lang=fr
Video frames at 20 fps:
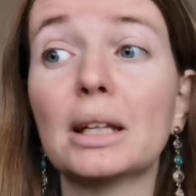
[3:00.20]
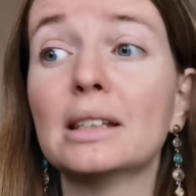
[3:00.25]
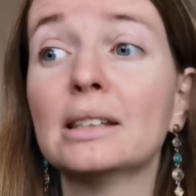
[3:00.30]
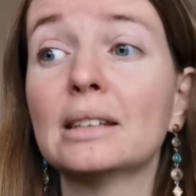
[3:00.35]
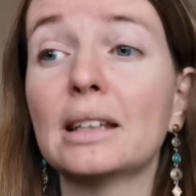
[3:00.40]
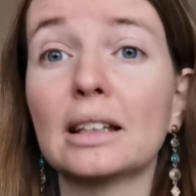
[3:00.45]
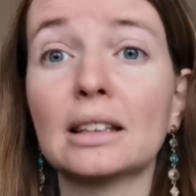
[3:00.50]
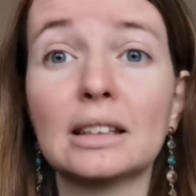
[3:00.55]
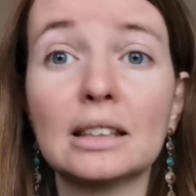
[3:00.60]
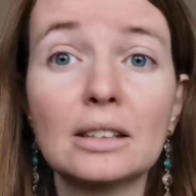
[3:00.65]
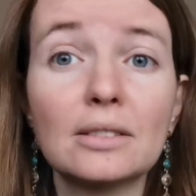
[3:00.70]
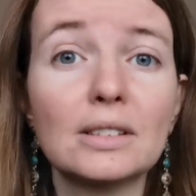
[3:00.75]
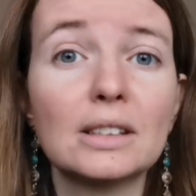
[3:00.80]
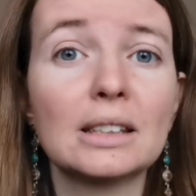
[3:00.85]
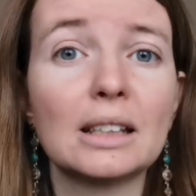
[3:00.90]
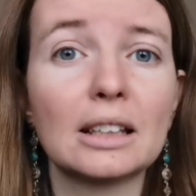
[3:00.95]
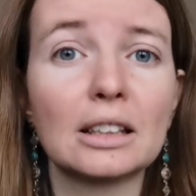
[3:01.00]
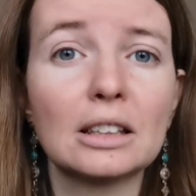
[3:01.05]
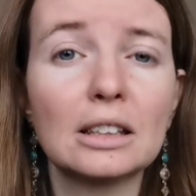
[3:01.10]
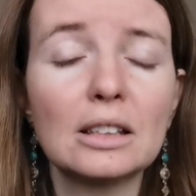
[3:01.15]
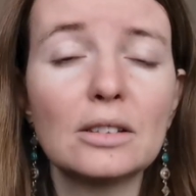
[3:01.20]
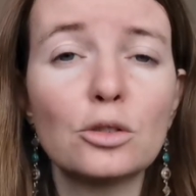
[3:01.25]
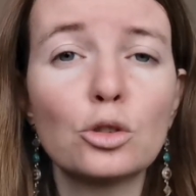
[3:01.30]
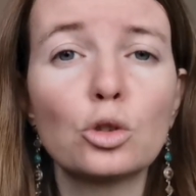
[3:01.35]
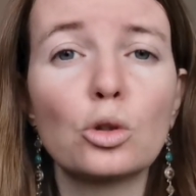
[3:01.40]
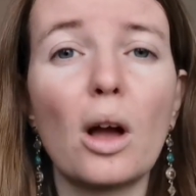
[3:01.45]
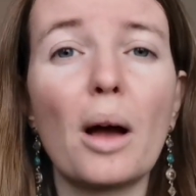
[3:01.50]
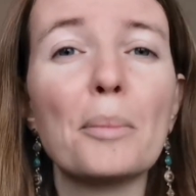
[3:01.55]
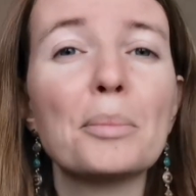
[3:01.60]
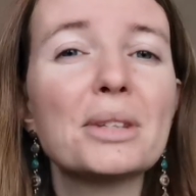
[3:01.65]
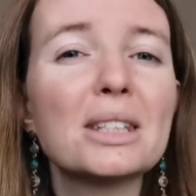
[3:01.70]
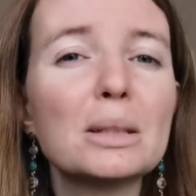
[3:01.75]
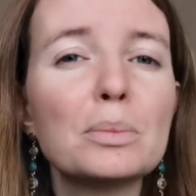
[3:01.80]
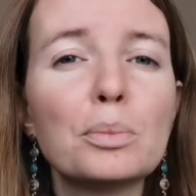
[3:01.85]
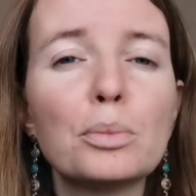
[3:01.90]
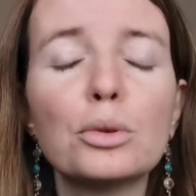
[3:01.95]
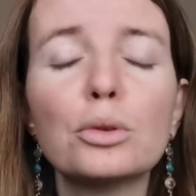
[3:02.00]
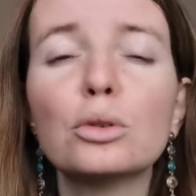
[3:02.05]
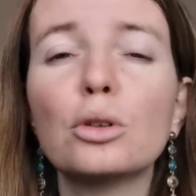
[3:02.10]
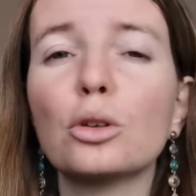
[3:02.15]
bah, il s'active, il s'active. Je suis un petit
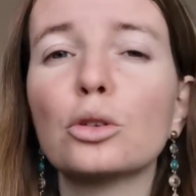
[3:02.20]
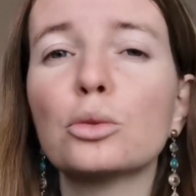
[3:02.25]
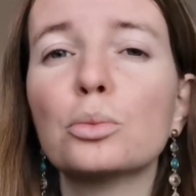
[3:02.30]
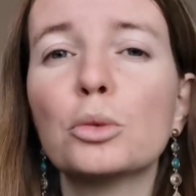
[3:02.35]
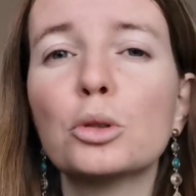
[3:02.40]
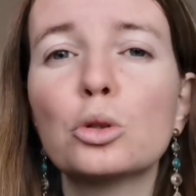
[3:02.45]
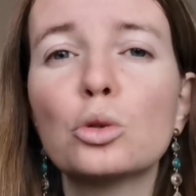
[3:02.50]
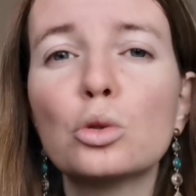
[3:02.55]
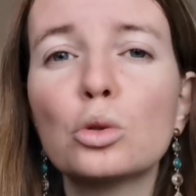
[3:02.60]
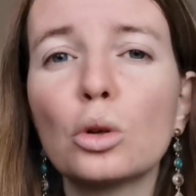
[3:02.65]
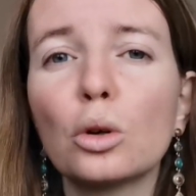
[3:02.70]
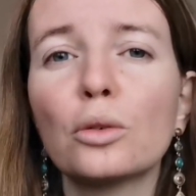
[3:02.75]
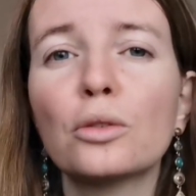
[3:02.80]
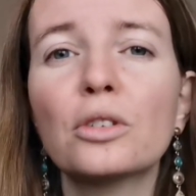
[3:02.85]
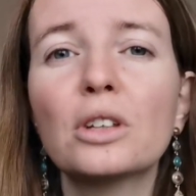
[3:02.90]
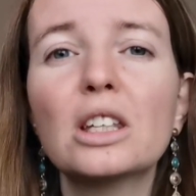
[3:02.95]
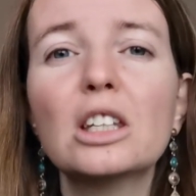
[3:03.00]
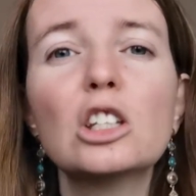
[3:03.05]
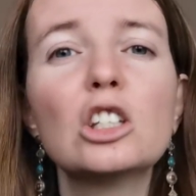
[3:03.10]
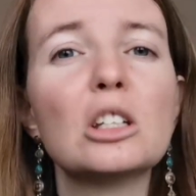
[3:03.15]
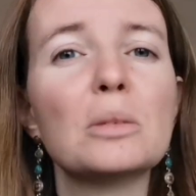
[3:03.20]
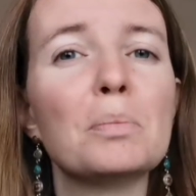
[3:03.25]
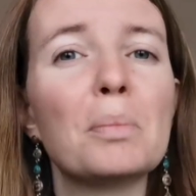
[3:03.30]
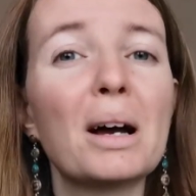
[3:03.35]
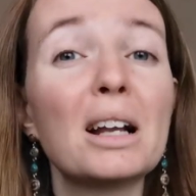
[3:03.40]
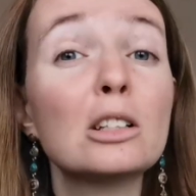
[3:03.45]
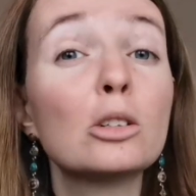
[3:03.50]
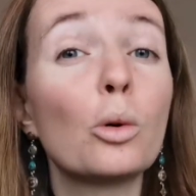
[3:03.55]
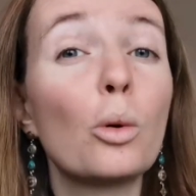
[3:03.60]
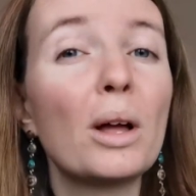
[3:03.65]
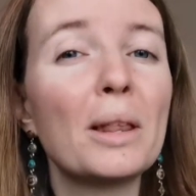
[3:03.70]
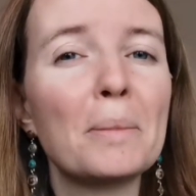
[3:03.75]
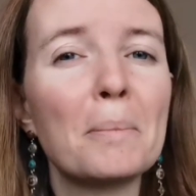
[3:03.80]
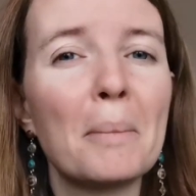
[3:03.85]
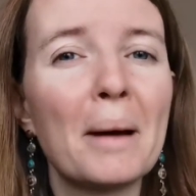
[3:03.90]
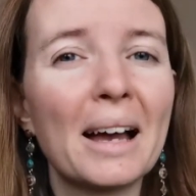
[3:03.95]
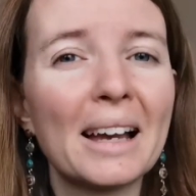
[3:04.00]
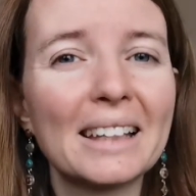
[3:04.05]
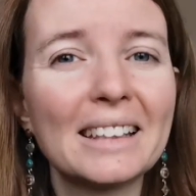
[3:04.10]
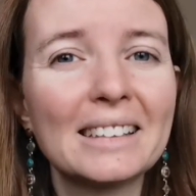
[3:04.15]
peu dans ce mode survie, j'ai pas le droit de
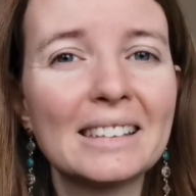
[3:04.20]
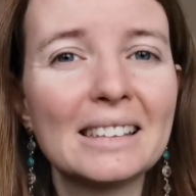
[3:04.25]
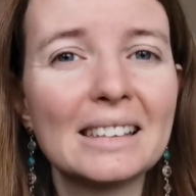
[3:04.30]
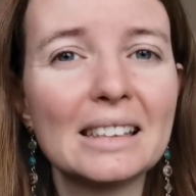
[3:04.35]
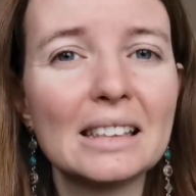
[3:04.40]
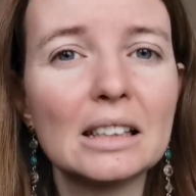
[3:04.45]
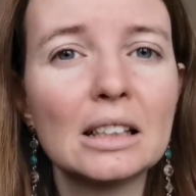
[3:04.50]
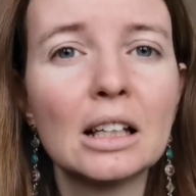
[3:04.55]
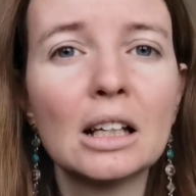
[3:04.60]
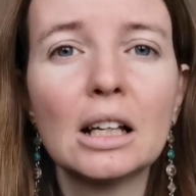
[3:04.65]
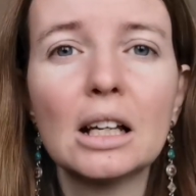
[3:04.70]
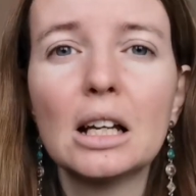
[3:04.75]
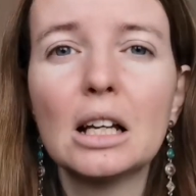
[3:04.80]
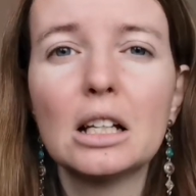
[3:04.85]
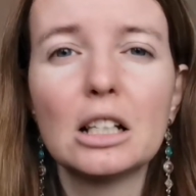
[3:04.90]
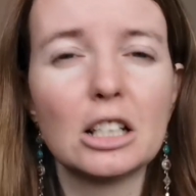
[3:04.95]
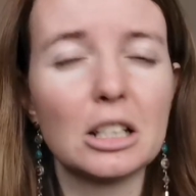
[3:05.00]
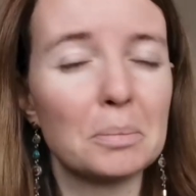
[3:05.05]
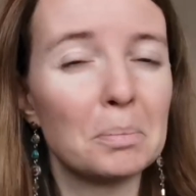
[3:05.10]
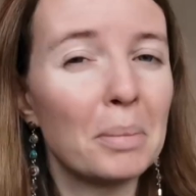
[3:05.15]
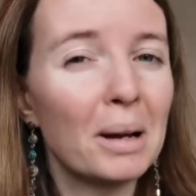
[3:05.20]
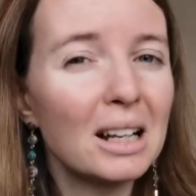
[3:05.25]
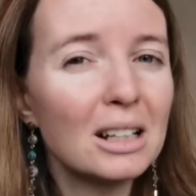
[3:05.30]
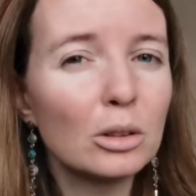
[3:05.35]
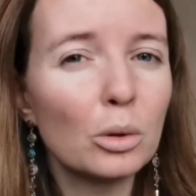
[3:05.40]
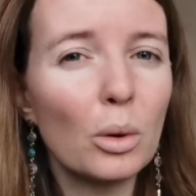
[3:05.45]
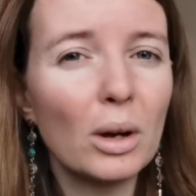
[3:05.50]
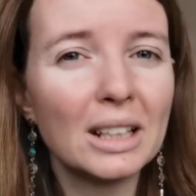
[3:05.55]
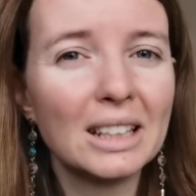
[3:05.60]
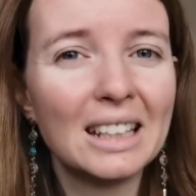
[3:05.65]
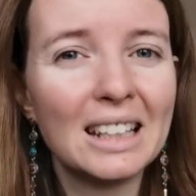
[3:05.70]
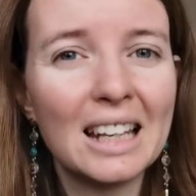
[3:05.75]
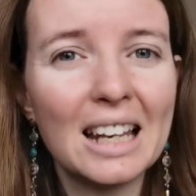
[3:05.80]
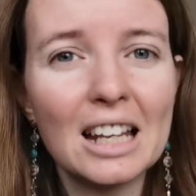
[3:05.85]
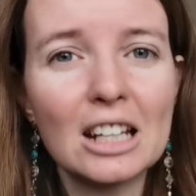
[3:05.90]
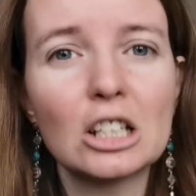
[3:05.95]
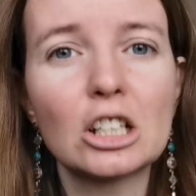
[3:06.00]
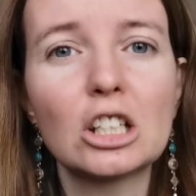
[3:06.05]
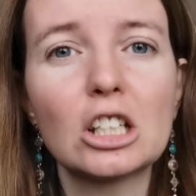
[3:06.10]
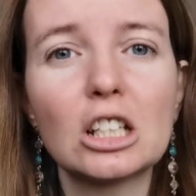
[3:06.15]
m'arrêter, j'ai pas le droit de
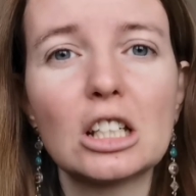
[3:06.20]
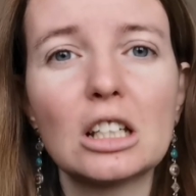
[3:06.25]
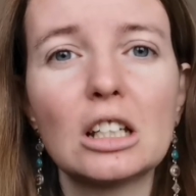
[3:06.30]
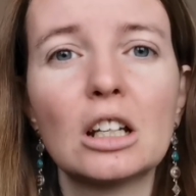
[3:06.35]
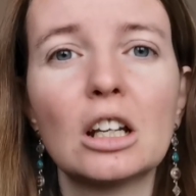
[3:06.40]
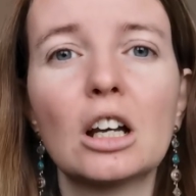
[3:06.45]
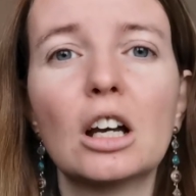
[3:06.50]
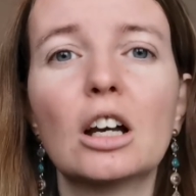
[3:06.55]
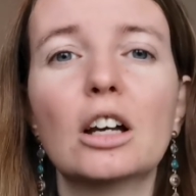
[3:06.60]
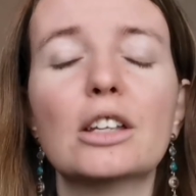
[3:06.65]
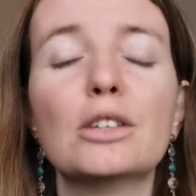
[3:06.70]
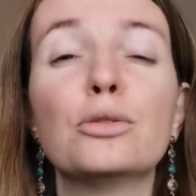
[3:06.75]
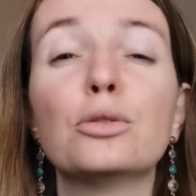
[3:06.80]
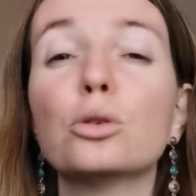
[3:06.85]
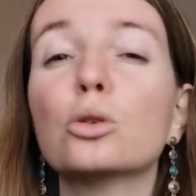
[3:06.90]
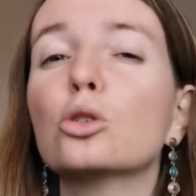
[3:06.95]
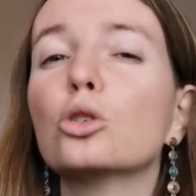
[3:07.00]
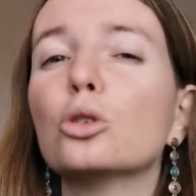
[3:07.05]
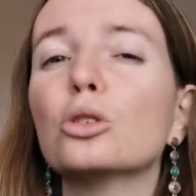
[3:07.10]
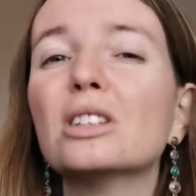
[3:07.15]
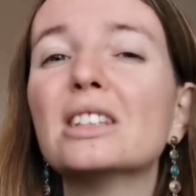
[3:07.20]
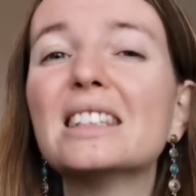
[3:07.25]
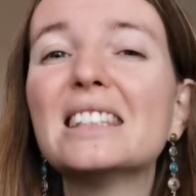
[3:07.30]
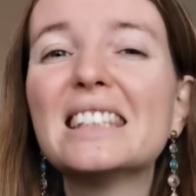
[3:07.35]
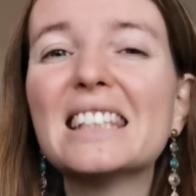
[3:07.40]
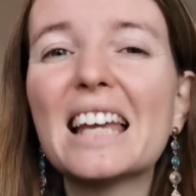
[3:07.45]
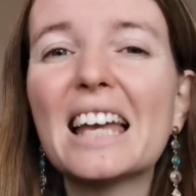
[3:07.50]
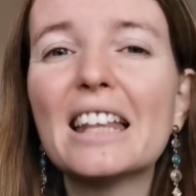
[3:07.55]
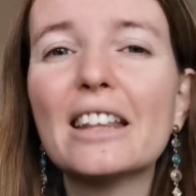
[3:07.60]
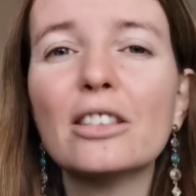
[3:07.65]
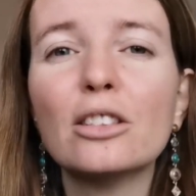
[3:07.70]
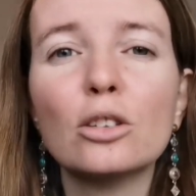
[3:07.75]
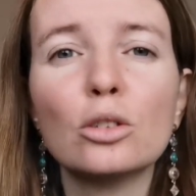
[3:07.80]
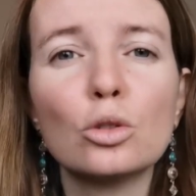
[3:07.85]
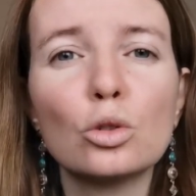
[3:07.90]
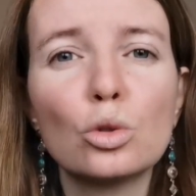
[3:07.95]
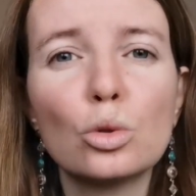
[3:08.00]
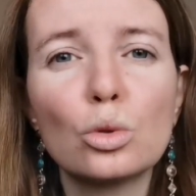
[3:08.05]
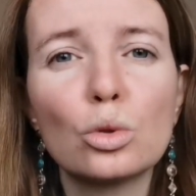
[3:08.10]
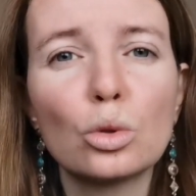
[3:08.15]
lâcher, il faut que je tienne
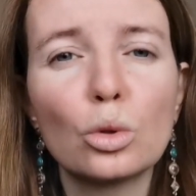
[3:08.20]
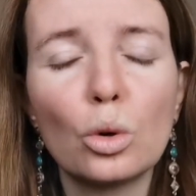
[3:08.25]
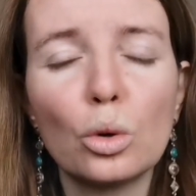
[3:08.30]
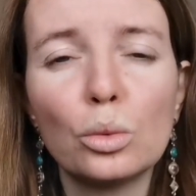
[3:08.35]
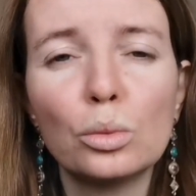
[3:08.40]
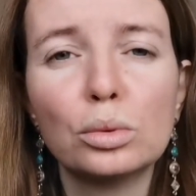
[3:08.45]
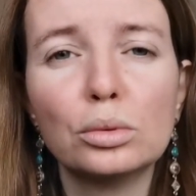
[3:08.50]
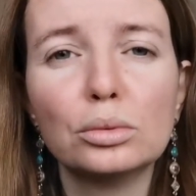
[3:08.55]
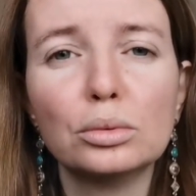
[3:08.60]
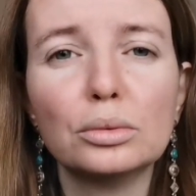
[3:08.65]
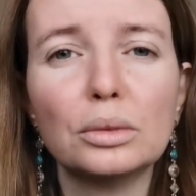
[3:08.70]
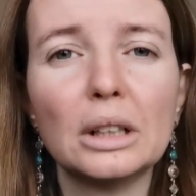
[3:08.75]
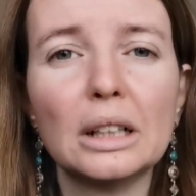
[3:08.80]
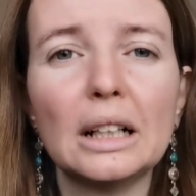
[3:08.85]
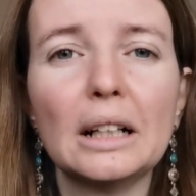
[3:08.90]
jusqu'au bout.